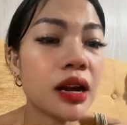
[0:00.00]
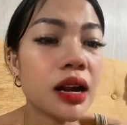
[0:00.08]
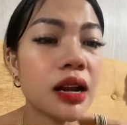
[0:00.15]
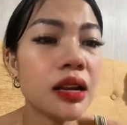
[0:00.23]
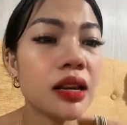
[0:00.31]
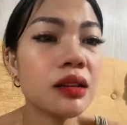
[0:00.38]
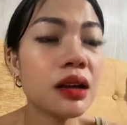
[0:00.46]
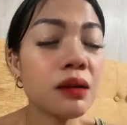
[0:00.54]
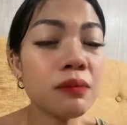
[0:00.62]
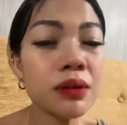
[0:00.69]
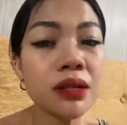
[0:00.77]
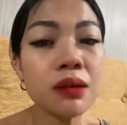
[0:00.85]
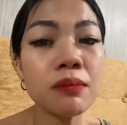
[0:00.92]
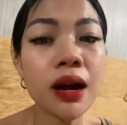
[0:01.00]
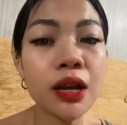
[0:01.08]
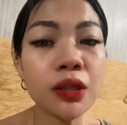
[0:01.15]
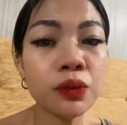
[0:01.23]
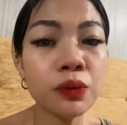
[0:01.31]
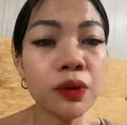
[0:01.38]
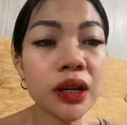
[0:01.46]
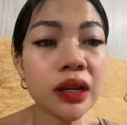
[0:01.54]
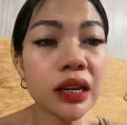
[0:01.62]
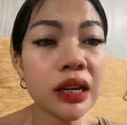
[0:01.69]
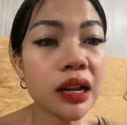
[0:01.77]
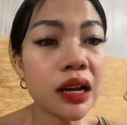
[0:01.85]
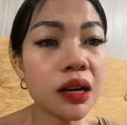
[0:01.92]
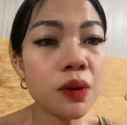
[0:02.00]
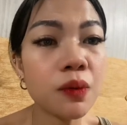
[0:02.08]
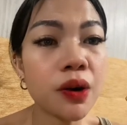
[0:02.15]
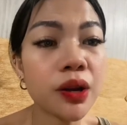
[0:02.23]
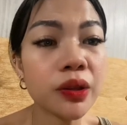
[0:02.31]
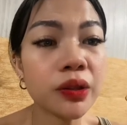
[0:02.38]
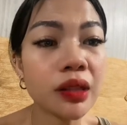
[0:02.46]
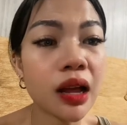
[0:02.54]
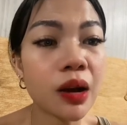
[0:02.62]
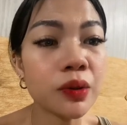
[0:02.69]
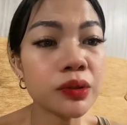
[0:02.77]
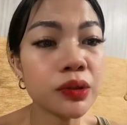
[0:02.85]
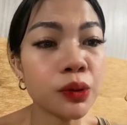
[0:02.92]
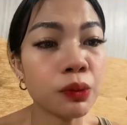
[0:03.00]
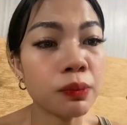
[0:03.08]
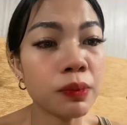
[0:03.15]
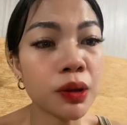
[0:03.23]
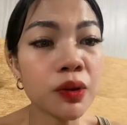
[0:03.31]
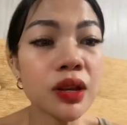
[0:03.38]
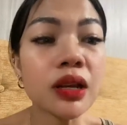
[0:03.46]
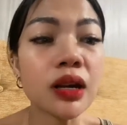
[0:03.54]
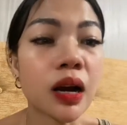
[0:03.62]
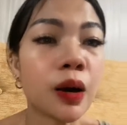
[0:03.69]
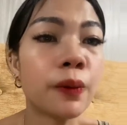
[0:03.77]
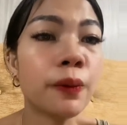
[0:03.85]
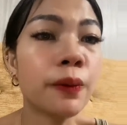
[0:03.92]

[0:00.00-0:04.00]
Ang, ang masama doon, walang ginagawa yung tao sa iyo, pero ikaw,